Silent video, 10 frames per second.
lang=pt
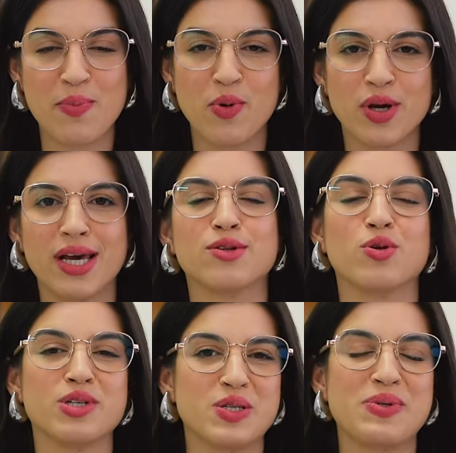Porque
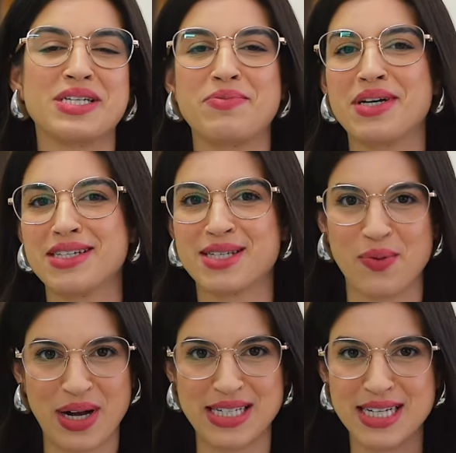todas minhas amigas estão
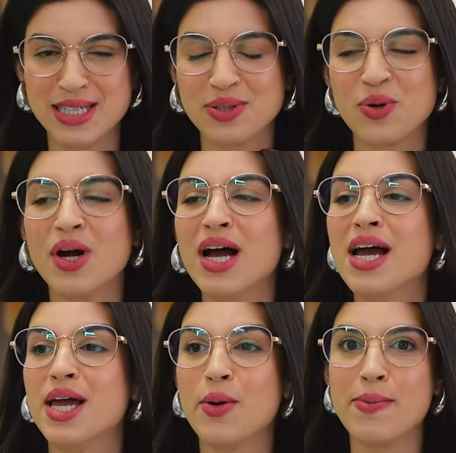casando,
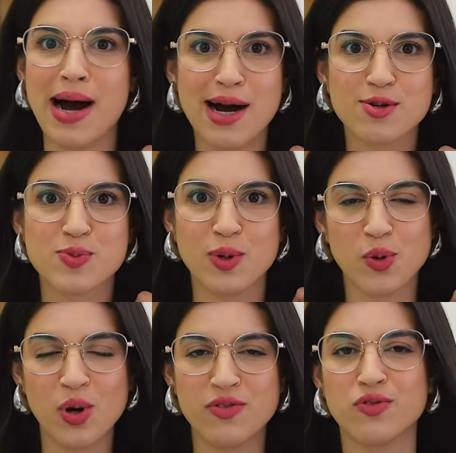eu e Marcos, meu
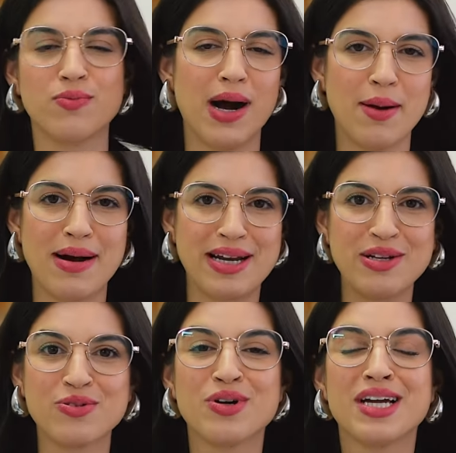noivo, barra
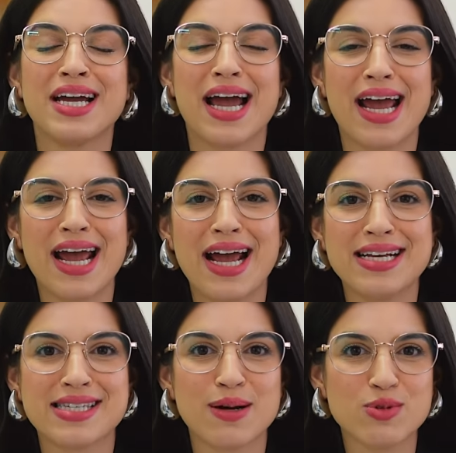marido, é,
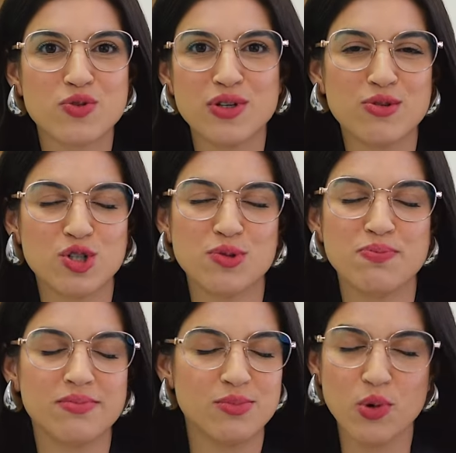estamos vindo de
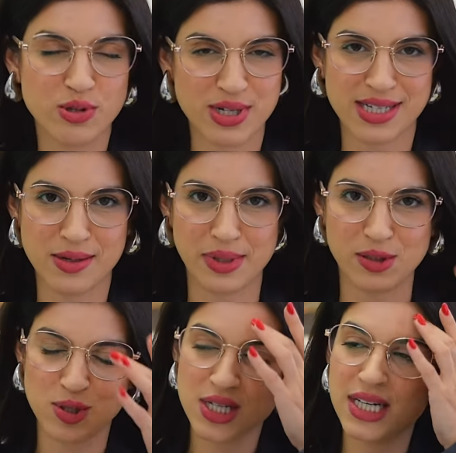muitos
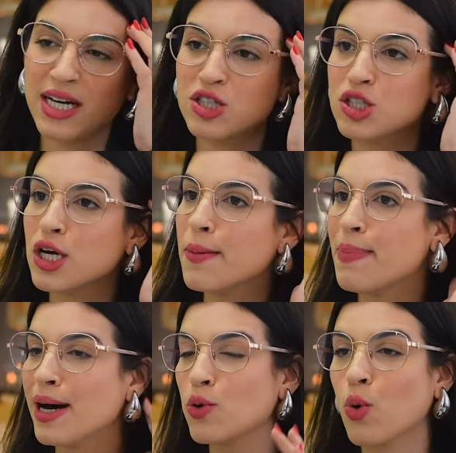casamentos. E a gente
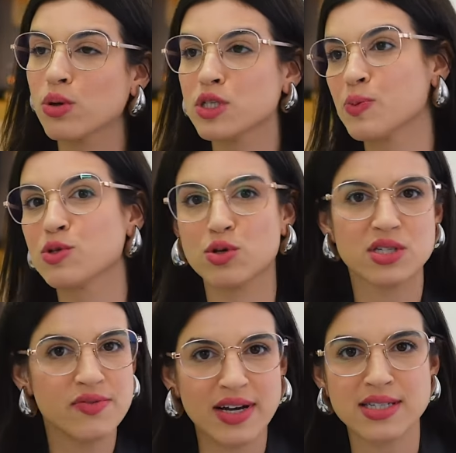repara o quanto as pessoas
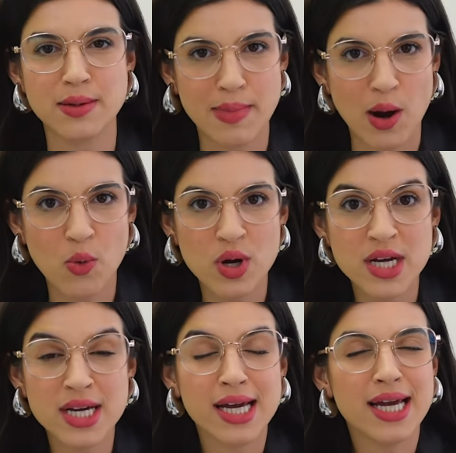se vestem mal.
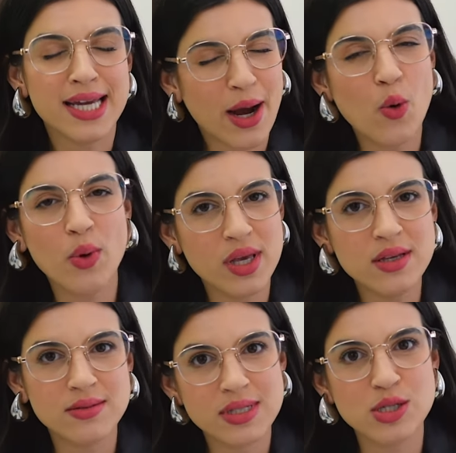E é
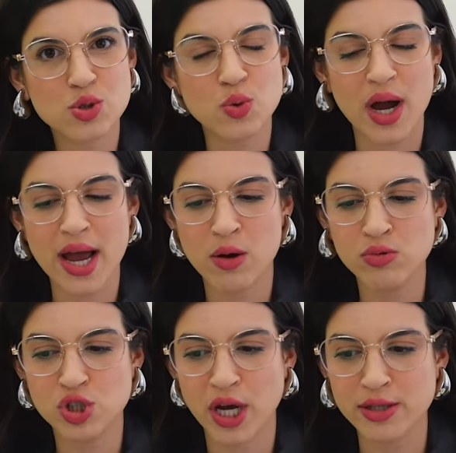ruim. Isso é
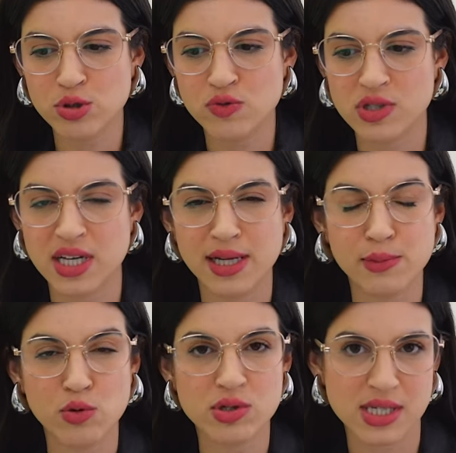um jeito de você
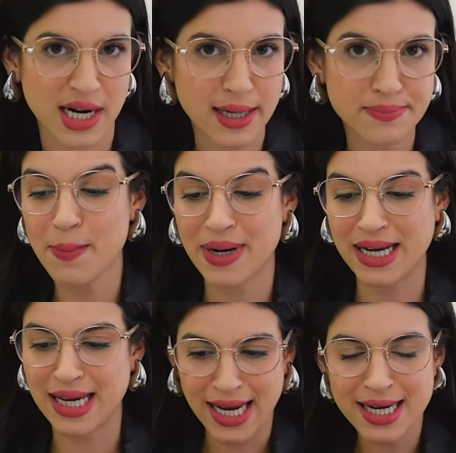demonstrar para
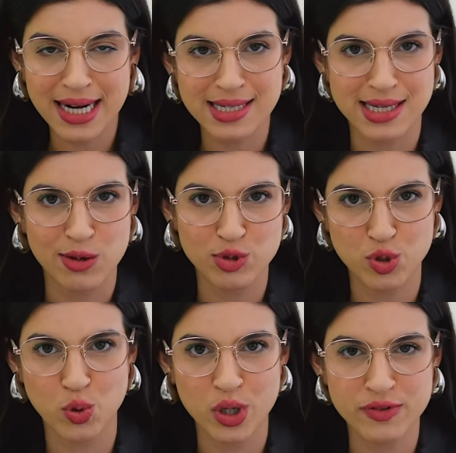aquele casal de
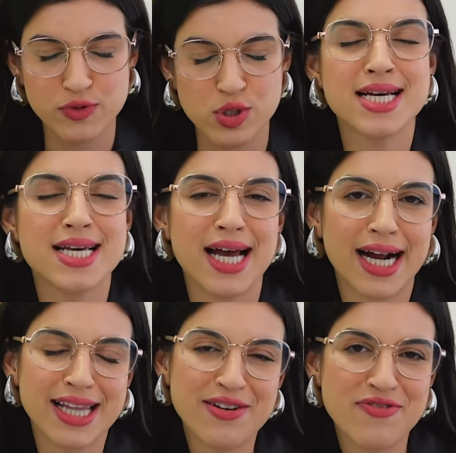noivos que
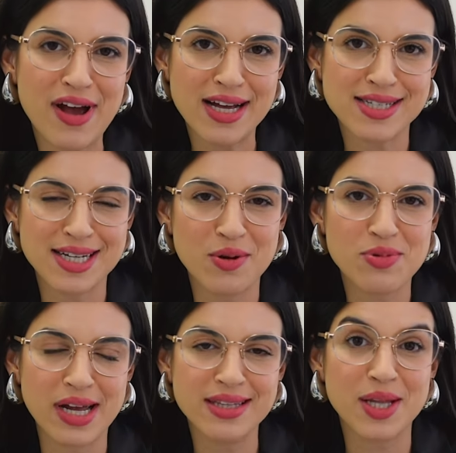aquela festa não
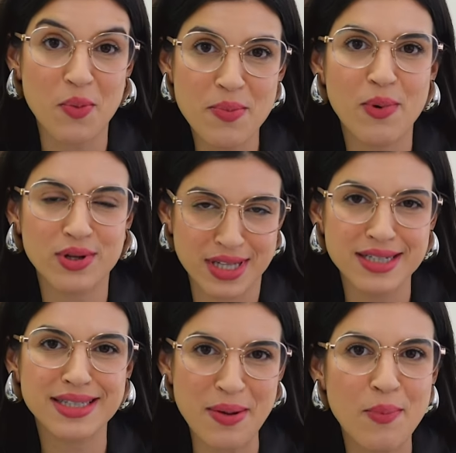tem tão,
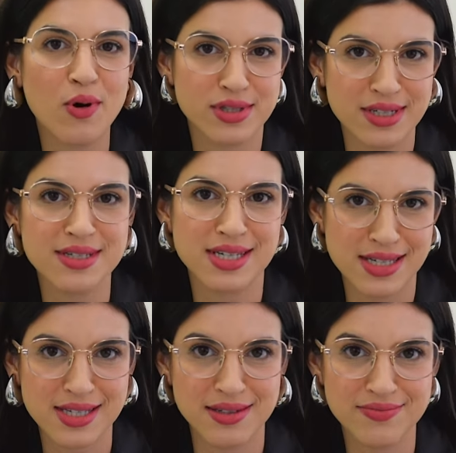tanta importância importância
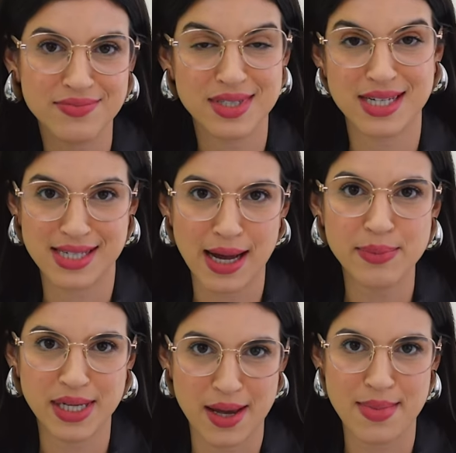assim. Você
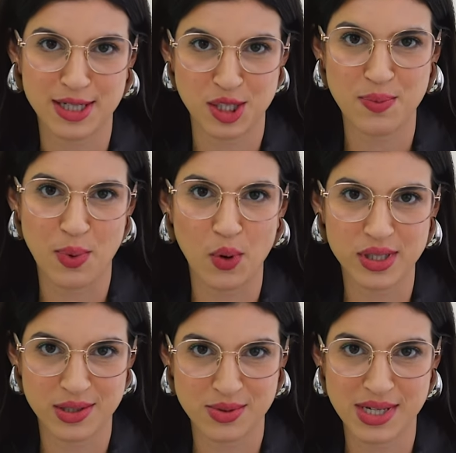sabe que a imagem
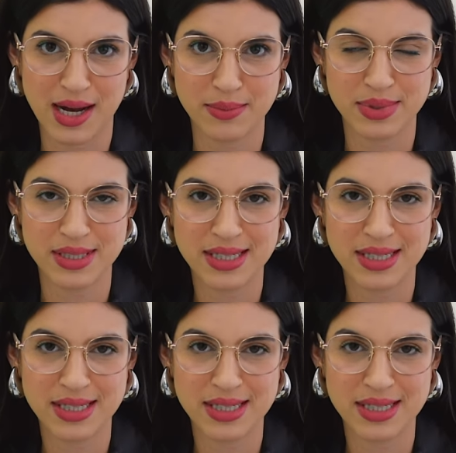importa, não sabe?